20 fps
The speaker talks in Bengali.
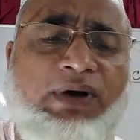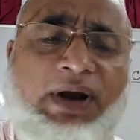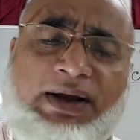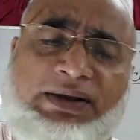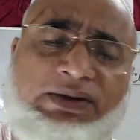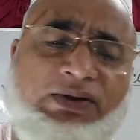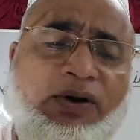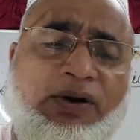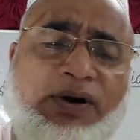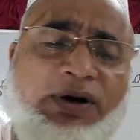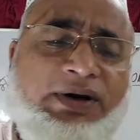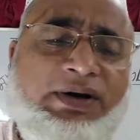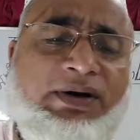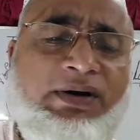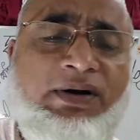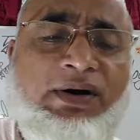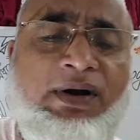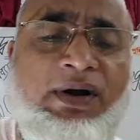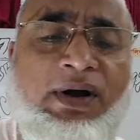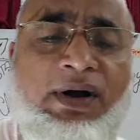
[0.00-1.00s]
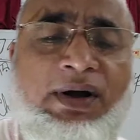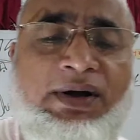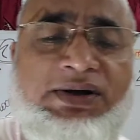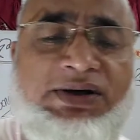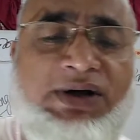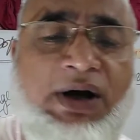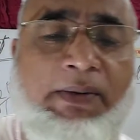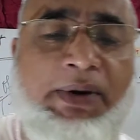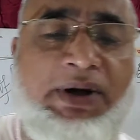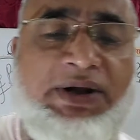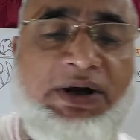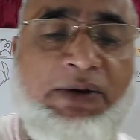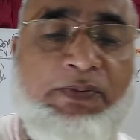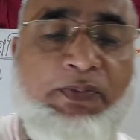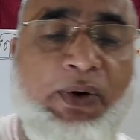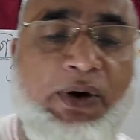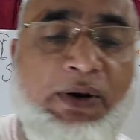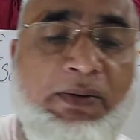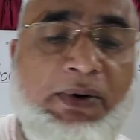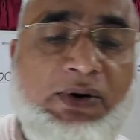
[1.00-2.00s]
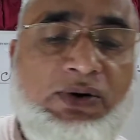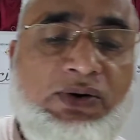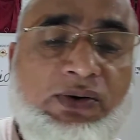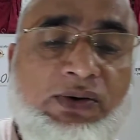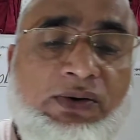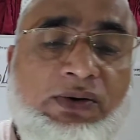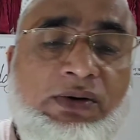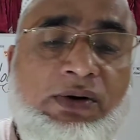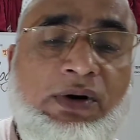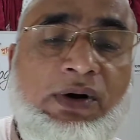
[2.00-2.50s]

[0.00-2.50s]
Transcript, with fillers: এক ধরনের সামাজিক পরিবর্তন